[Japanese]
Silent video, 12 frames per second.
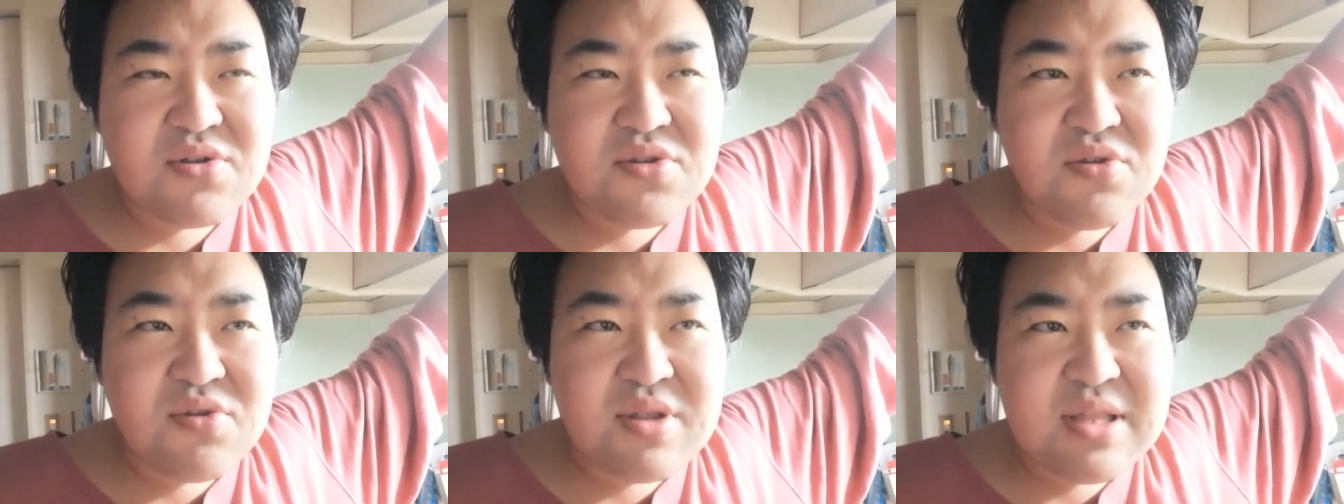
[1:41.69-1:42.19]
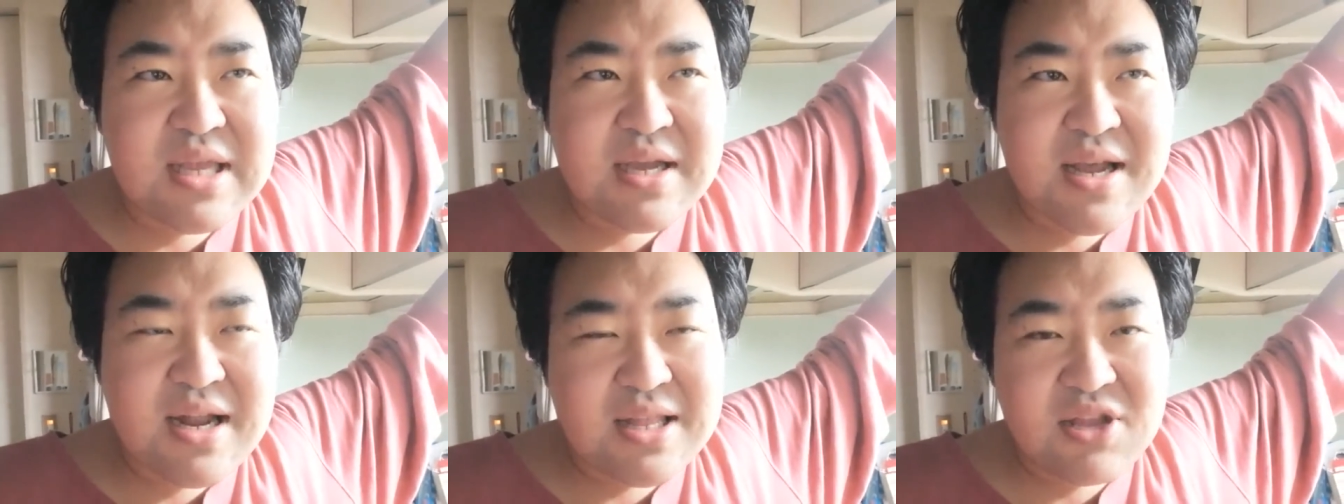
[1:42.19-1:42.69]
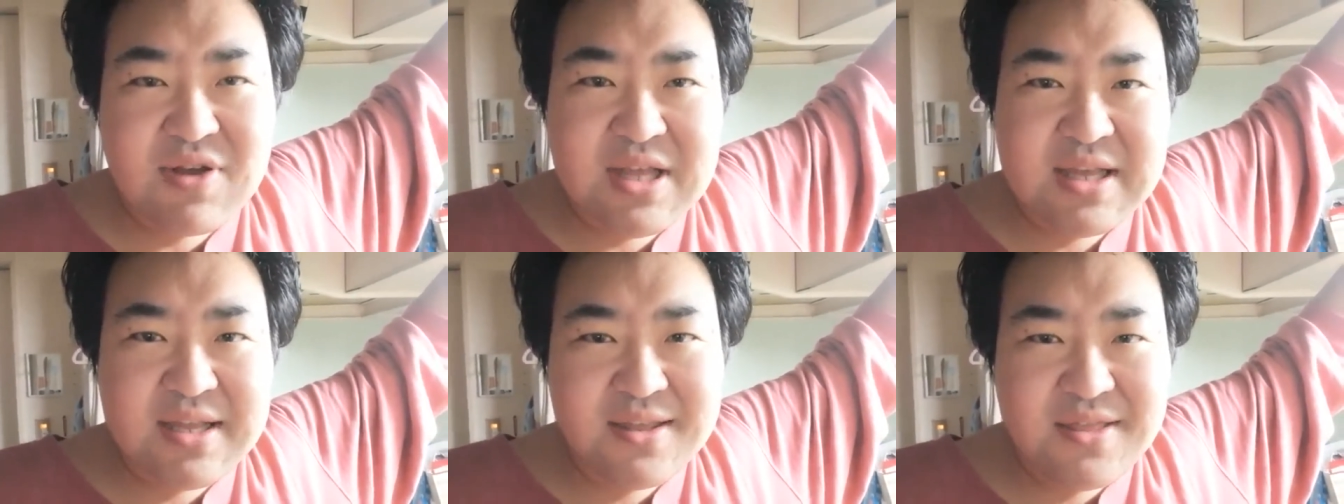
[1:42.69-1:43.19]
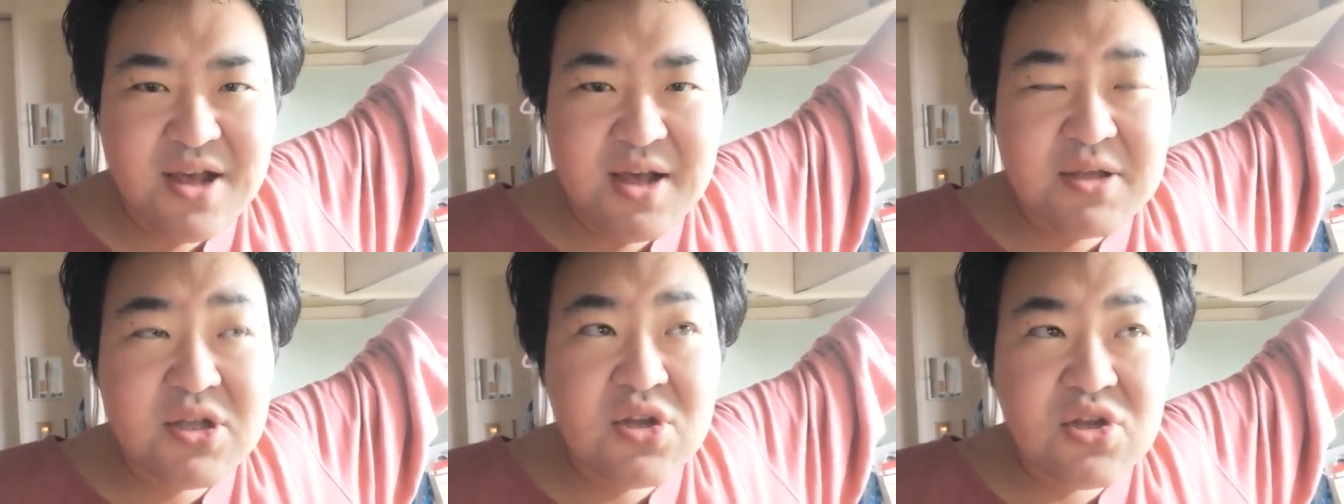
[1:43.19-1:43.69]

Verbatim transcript: 飲んでからというわけなんですが、